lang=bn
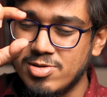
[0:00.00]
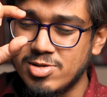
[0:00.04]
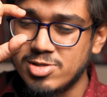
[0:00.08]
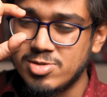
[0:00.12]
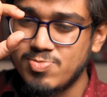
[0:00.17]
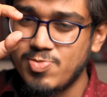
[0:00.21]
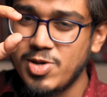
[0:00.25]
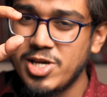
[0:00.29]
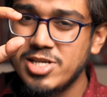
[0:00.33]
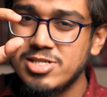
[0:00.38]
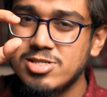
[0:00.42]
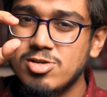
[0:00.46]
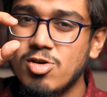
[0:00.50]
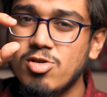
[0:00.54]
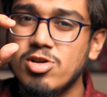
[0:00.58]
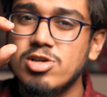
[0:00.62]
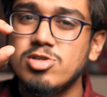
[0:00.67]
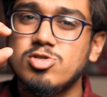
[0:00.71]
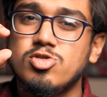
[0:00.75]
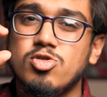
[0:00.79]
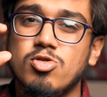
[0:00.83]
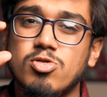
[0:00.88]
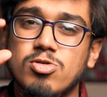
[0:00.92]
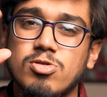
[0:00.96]
স্পেসটা অনেক
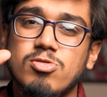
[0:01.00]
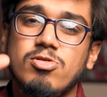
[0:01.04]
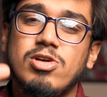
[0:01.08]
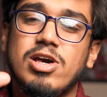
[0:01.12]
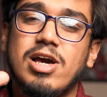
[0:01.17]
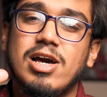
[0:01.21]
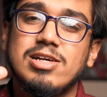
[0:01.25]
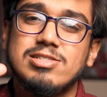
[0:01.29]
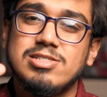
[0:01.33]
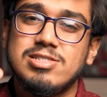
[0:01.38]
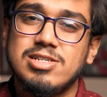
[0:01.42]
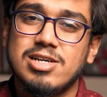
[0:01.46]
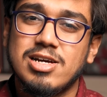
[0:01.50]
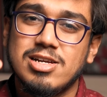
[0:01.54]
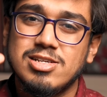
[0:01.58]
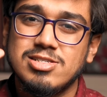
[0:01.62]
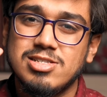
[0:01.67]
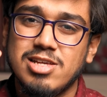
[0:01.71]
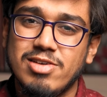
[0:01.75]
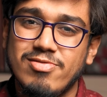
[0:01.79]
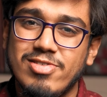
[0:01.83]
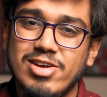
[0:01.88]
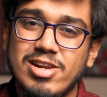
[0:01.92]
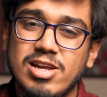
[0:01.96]
ছোট হয়ে গেছে সেখানে
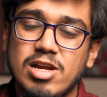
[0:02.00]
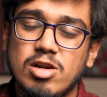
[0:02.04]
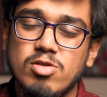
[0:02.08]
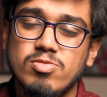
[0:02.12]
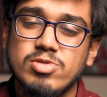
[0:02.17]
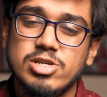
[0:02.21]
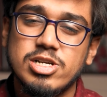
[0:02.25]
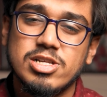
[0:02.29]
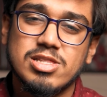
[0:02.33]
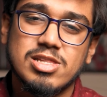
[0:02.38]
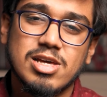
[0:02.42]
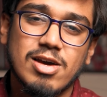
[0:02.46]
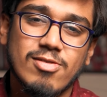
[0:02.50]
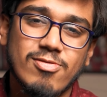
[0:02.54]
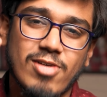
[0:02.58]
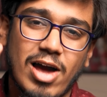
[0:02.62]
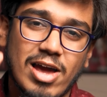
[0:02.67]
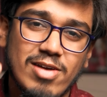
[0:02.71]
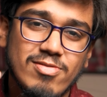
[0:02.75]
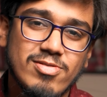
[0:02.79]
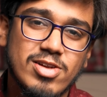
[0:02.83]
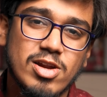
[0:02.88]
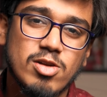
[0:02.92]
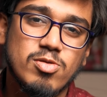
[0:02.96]
সেভেন ন্যানোমিটার থেকে
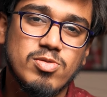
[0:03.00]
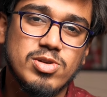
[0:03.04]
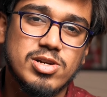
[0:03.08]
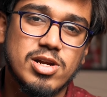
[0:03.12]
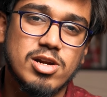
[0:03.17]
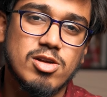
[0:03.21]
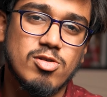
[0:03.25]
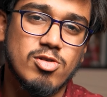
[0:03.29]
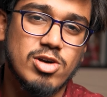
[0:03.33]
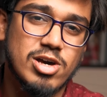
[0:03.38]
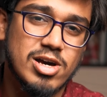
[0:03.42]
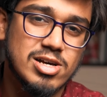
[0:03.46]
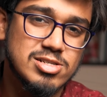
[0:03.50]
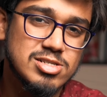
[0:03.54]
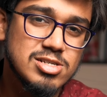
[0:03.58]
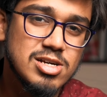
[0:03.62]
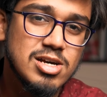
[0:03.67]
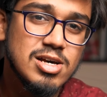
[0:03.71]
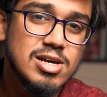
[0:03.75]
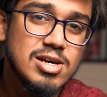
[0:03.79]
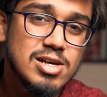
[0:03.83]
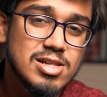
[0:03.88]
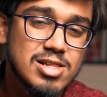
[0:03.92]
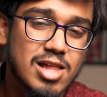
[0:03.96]
ফাইভ ন্যানোমিটারে হয়ে গেছে
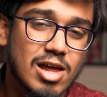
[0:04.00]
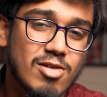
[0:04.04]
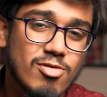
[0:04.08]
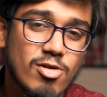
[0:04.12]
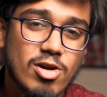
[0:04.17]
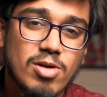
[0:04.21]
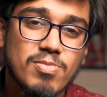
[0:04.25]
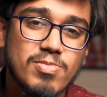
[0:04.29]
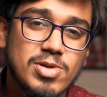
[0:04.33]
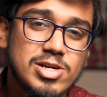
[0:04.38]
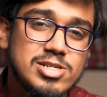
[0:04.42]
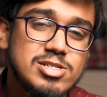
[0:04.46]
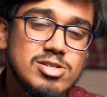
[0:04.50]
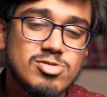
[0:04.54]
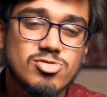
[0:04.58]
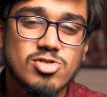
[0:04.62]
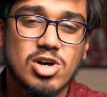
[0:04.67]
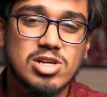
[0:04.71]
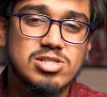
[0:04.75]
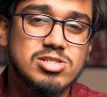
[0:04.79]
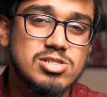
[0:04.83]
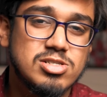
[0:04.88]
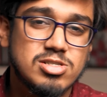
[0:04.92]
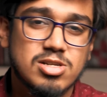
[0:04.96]
তার ফলে বেশি
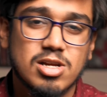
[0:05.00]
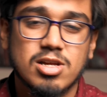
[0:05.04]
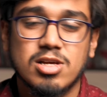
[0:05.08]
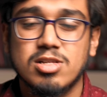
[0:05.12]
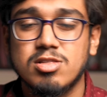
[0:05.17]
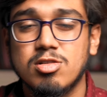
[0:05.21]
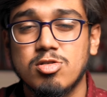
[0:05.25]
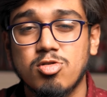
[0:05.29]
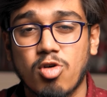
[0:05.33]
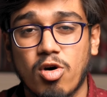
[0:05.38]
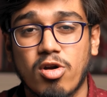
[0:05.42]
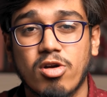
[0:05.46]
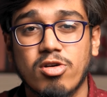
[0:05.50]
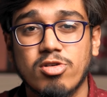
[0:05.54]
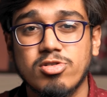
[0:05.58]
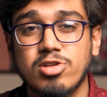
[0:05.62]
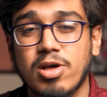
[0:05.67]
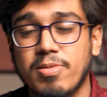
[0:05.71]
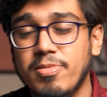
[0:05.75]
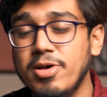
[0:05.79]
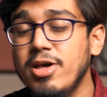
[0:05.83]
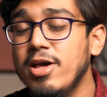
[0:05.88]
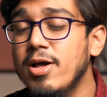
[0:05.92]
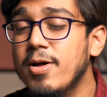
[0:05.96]
ট্রানজিস্টার কিন্তু ধরানো
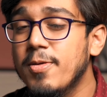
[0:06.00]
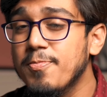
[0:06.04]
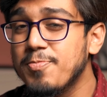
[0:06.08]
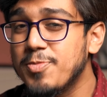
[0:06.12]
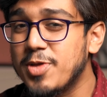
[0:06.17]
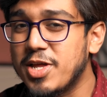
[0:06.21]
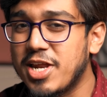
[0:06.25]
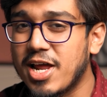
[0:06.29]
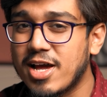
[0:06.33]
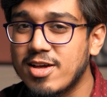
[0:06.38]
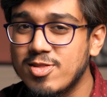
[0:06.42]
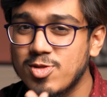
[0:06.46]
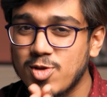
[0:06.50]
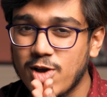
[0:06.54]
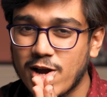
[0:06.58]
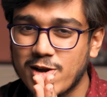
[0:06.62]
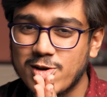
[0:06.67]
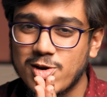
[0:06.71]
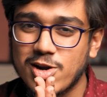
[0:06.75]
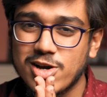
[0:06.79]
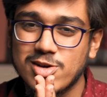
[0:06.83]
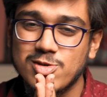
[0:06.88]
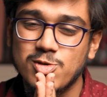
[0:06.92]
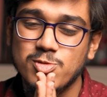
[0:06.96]
যাবে এটা কিন্তু
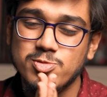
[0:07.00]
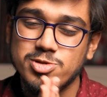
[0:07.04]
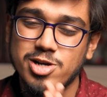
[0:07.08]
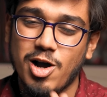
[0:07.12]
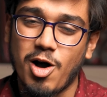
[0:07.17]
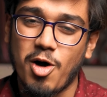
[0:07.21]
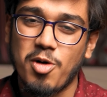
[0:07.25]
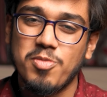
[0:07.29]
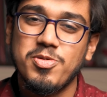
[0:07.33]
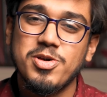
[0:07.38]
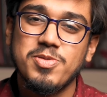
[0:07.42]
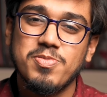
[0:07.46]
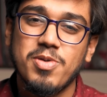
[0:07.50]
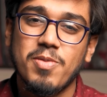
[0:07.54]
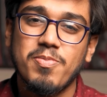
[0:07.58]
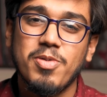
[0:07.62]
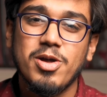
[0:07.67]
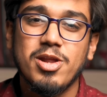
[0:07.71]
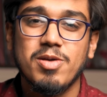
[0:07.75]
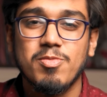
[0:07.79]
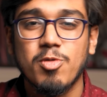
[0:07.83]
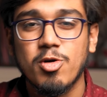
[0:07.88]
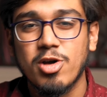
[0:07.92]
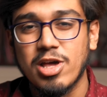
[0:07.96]
একটা খুব স্বাভাবিক ব্যাপার
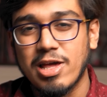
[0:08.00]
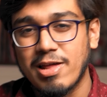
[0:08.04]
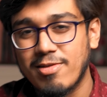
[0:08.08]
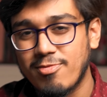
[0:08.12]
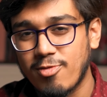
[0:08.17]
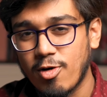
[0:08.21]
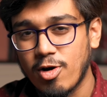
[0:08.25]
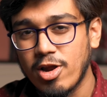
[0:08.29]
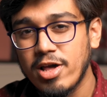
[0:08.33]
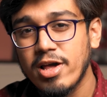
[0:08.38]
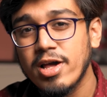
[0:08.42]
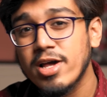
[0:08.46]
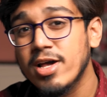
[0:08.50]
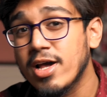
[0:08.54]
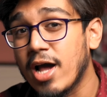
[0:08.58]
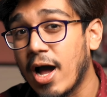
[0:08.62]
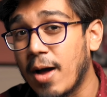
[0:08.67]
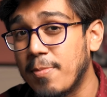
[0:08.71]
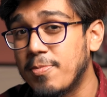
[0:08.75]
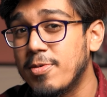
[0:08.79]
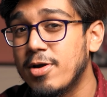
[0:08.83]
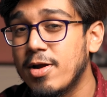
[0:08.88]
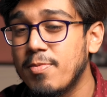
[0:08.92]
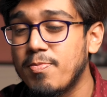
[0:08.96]
এবং এর ফলে
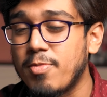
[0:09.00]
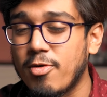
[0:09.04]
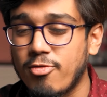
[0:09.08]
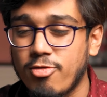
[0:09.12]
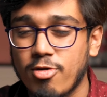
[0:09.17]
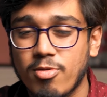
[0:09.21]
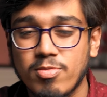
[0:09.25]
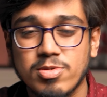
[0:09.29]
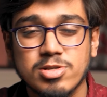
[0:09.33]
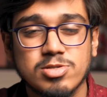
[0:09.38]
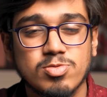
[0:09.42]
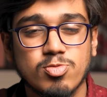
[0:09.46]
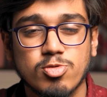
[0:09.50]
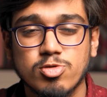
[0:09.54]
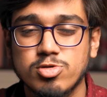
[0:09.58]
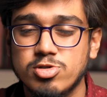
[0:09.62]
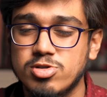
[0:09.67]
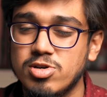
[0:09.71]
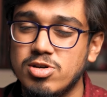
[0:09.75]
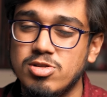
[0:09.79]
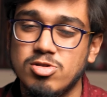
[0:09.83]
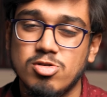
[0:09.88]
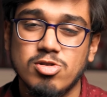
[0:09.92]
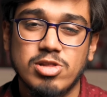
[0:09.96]
আপনারা পারফরমেন্স বুস্ট
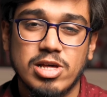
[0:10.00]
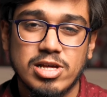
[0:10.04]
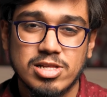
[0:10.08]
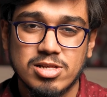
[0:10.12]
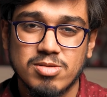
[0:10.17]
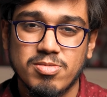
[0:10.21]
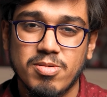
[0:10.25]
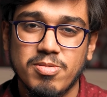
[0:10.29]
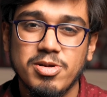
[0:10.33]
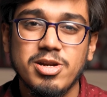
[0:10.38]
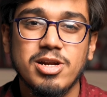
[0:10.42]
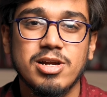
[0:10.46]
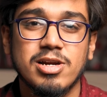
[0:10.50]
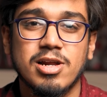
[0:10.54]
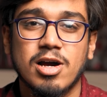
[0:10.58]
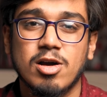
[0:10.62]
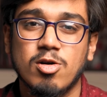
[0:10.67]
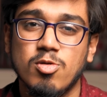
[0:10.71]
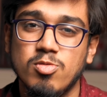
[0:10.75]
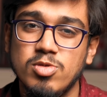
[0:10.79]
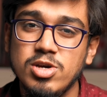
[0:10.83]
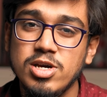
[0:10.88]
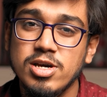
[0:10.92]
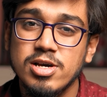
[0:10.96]
কিন্তু দেখতে পাবেন এটা
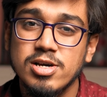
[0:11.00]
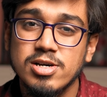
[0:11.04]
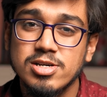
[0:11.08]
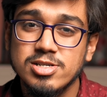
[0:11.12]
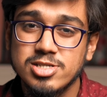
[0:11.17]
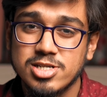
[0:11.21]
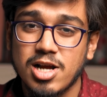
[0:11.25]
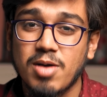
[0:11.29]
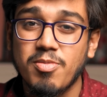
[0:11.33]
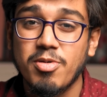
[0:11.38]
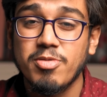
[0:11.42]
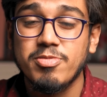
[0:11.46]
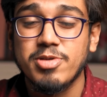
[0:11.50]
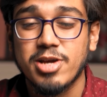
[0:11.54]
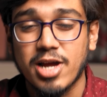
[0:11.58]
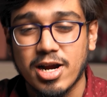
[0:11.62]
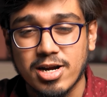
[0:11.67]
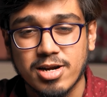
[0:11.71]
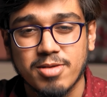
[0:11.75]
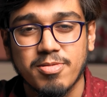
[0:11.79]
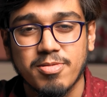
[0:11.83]
খুবই স্বাভাবিক একটা